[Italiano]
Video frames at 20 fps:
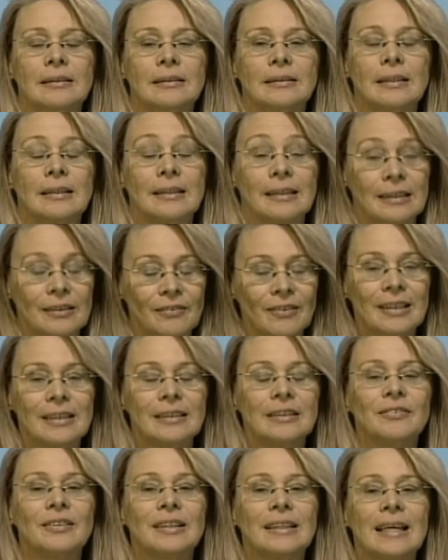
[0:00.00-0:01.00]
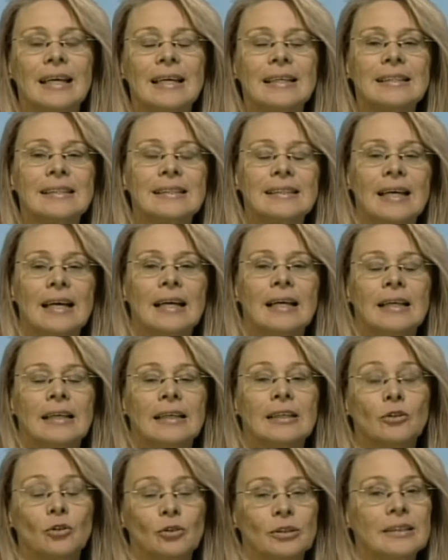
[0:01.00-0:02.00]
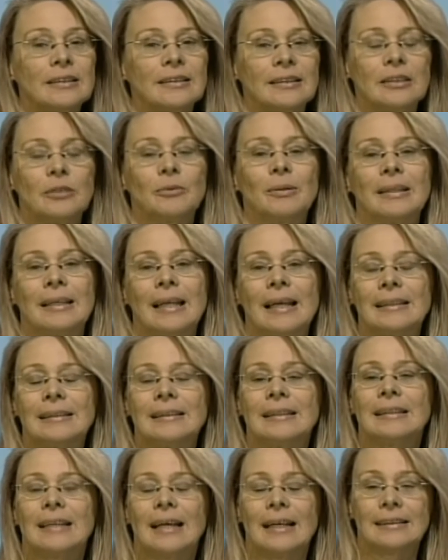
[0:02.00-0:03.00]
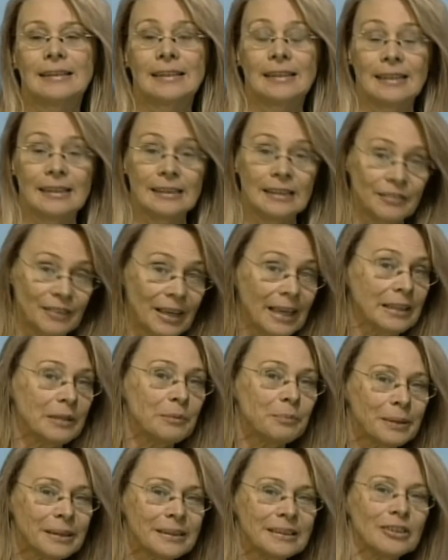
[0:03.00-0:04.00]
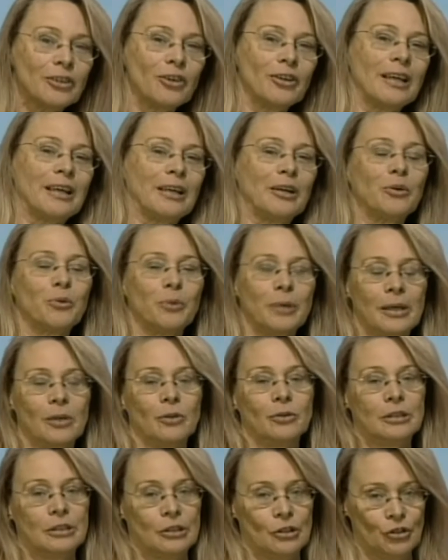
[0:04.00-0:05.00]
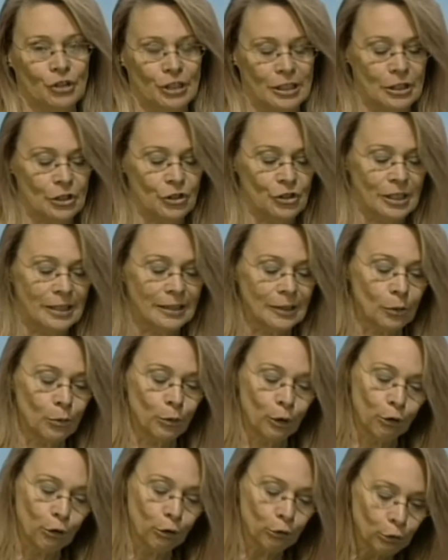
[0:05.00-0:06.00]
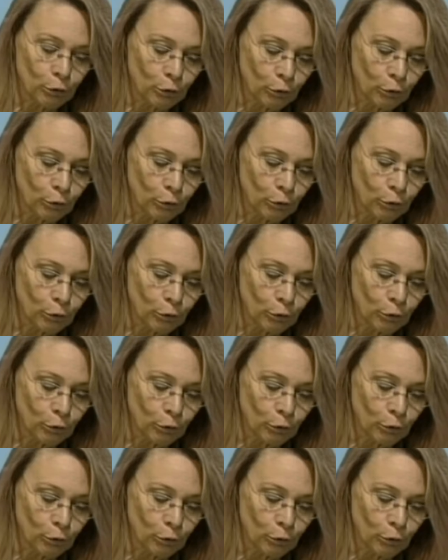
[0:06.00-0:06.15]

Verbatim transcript: del, carnevale di Venezia le notizie riguardanti gli altri carnevali, in particolare quello di Ceggia ed è qui con